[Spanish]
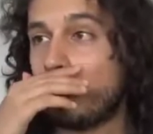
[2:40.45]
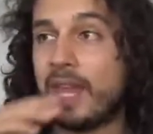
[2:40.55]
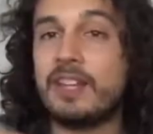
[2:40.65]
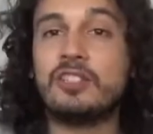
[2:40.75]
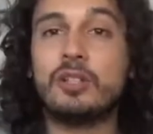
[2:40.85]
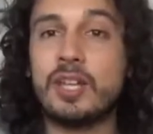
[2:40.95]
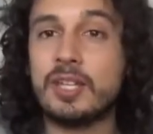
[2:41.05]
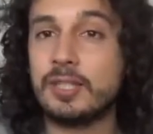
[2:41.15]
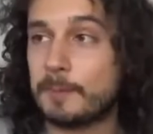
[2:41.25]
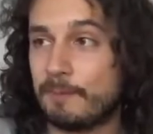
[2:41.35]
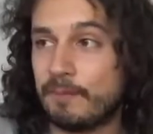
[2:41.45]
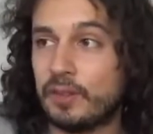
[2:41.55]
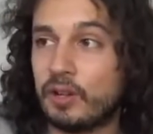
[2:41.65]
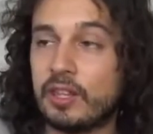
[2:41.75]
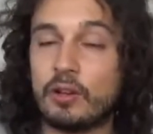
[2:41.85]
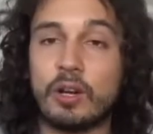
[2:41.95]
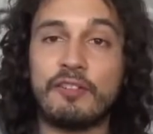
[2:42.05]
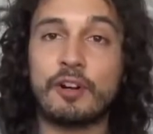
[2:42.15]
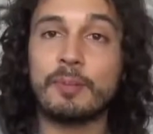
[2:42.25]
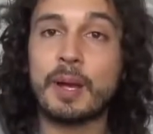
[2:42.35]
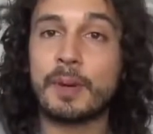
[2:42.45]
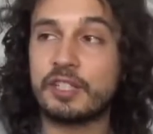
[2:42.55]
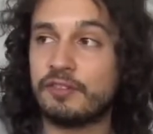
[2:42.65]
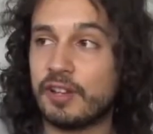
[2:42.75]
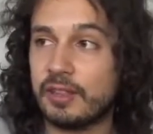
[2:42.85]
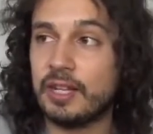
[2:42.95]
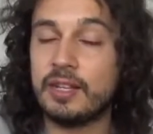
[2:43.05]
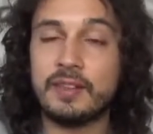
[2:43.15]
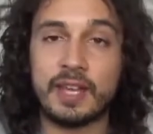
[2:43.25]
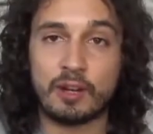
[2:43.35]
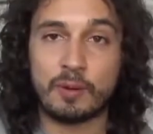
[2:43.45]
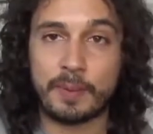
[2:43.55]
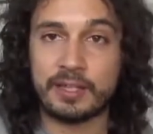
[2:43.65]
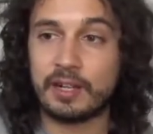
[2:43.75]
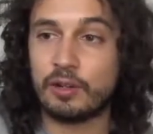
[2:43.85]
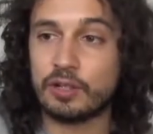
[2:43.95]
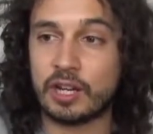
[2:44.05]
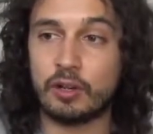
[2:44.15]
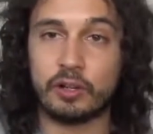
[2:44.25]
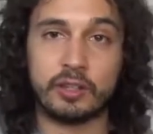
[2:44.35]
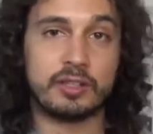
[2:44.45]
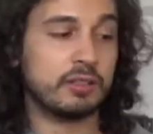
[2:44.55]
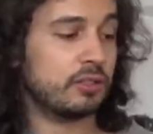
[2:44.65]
Esto es, lo que digo, la forma más fácil de acompañar los acordes,